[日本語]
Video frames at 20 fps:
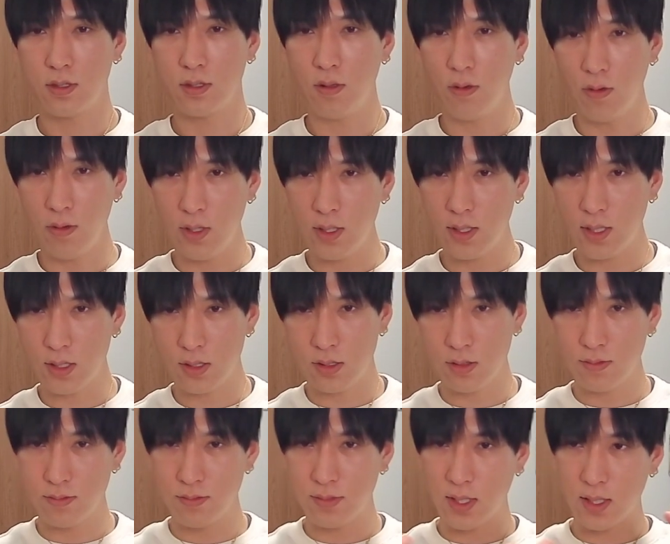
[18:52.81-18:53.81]
こういった
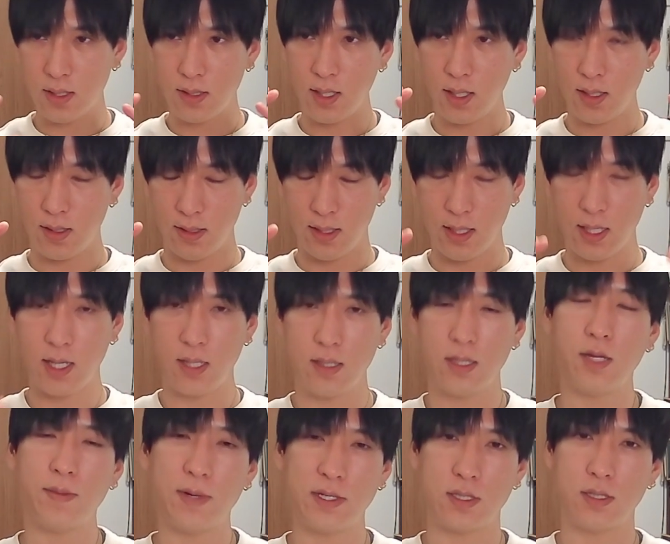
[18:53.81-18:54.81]
順番で並ん
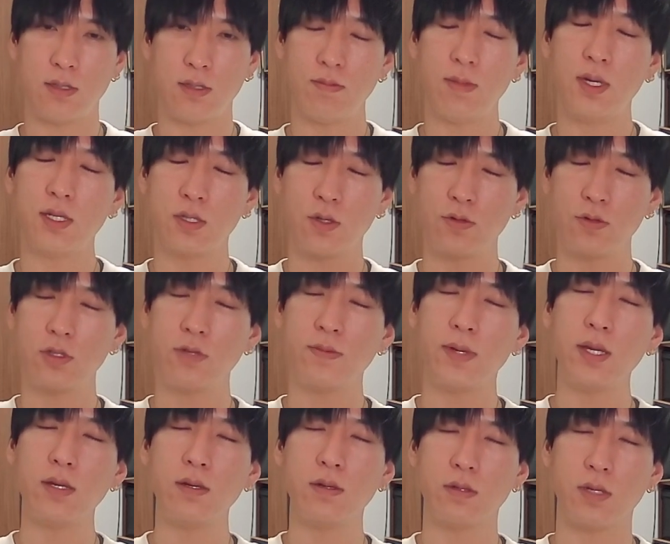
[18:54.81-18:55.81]
でます。まあ、
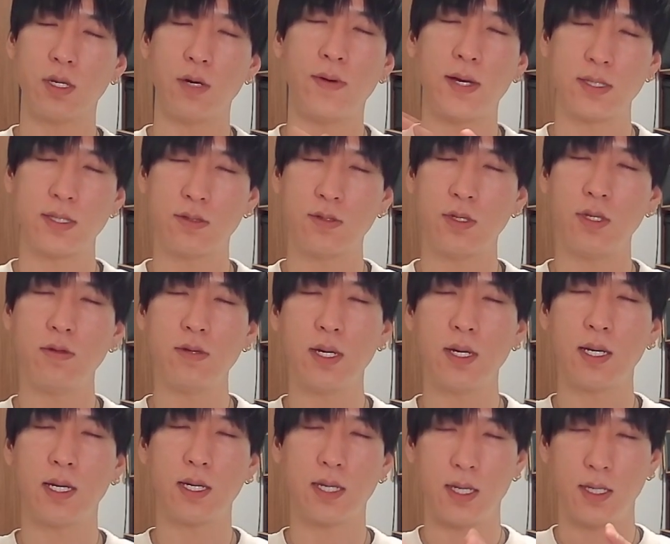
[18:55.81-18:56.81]
ソフトバンクとかファストリーと
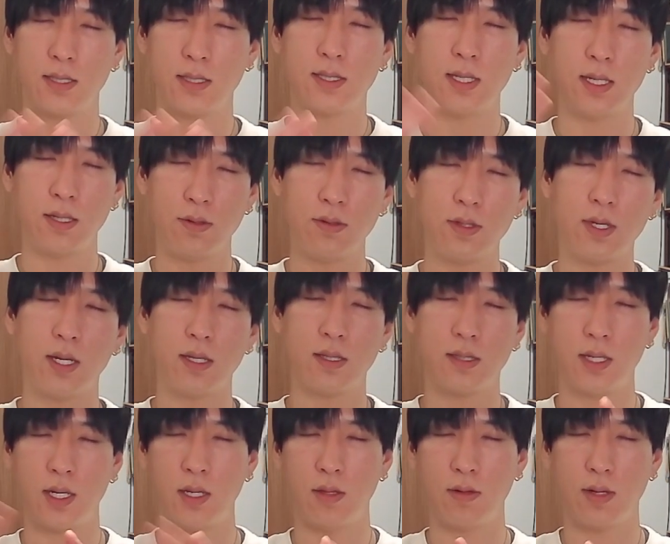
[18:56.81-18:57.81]
かが決算後であっ
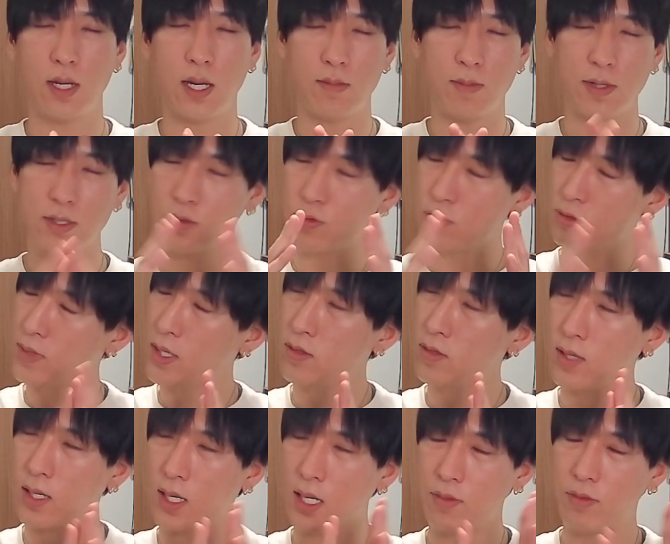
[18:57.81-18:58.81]
たりとか、まあ、
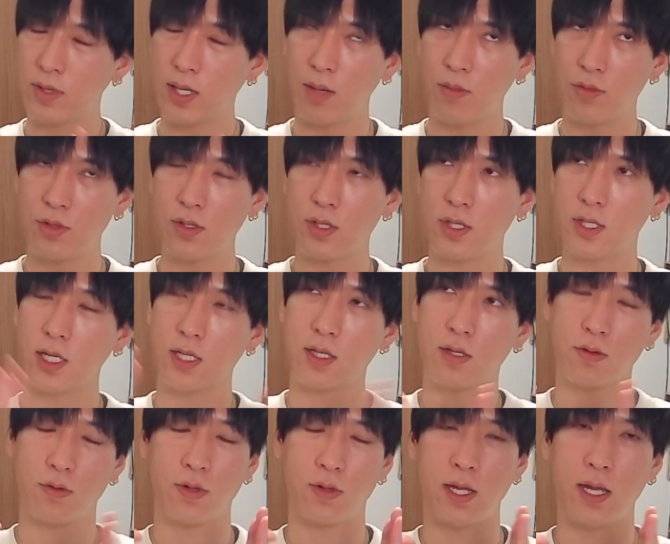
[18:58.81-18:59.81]
ソフトバンクは株が戻ってきたってい
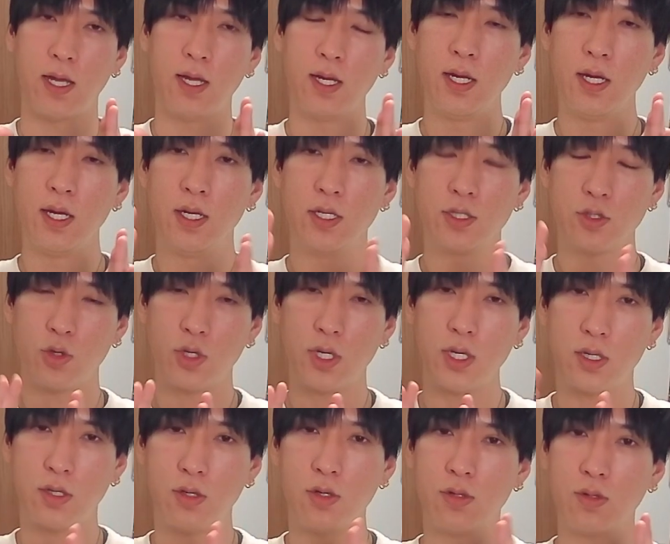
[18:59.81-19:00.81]
うところで、直
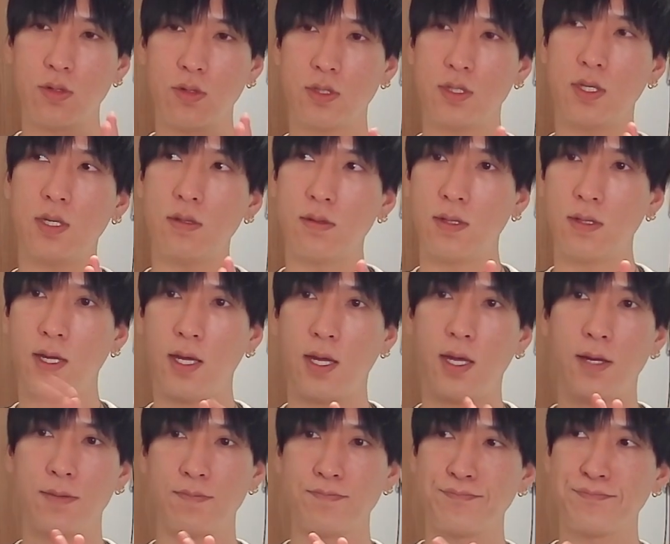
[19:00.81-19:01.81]
近急騰してるん
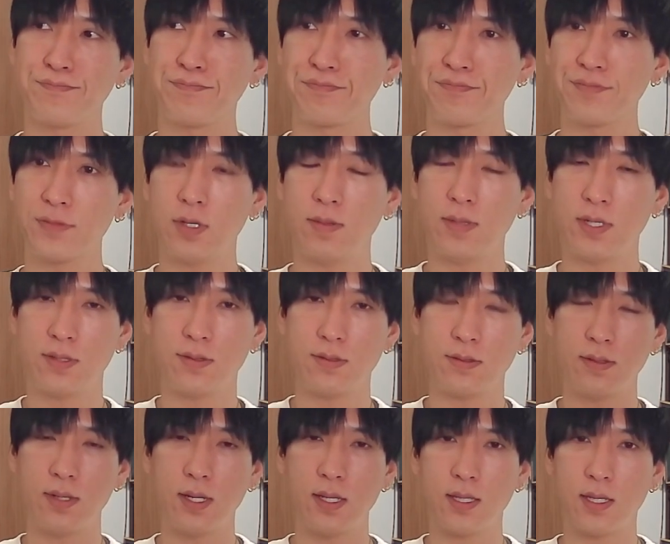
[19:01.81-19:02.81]
で、まあ、そ
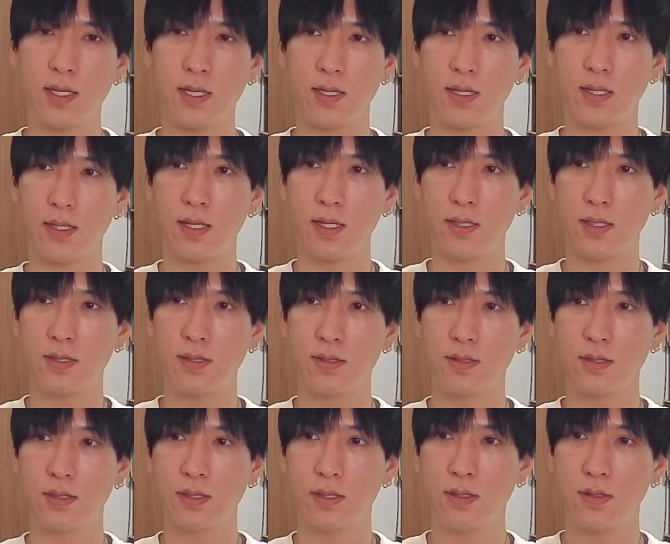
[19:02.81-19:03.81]
こあたりでね、
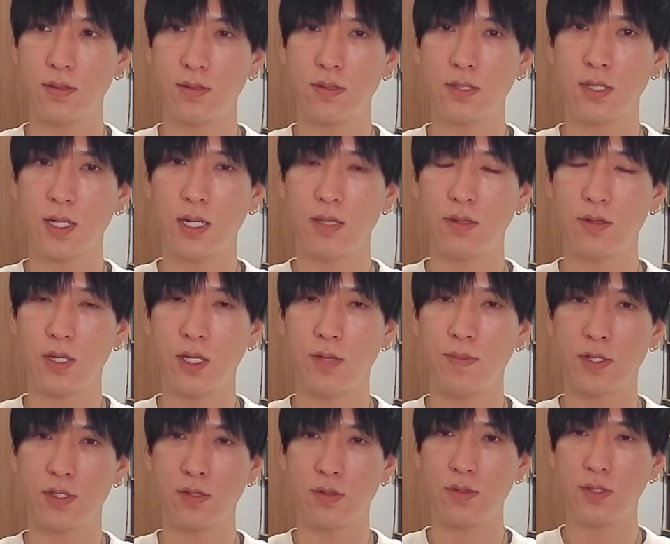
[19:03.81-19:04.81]
球としたハンドルに
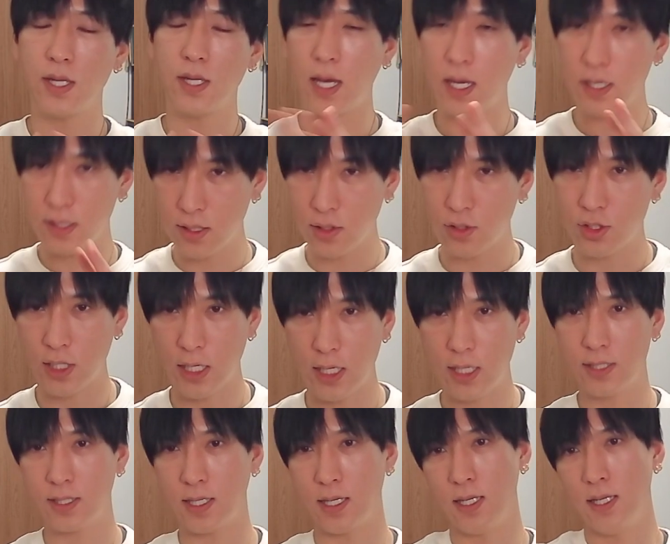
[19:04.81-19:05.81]
今調整入ってるじゃない
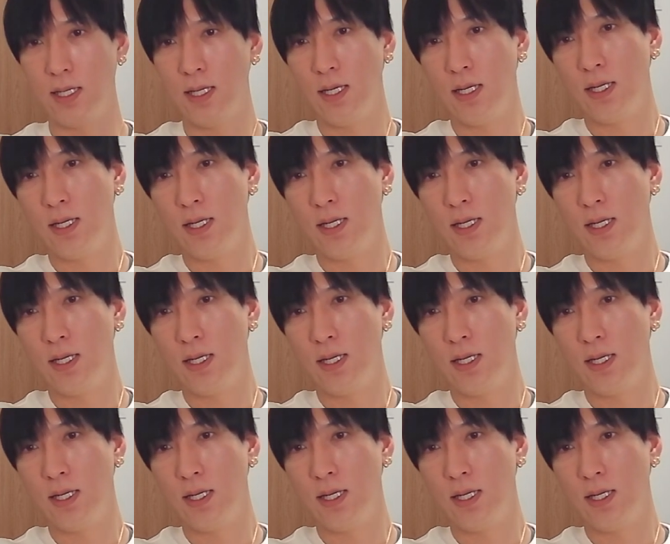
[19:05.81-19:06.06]
ですか。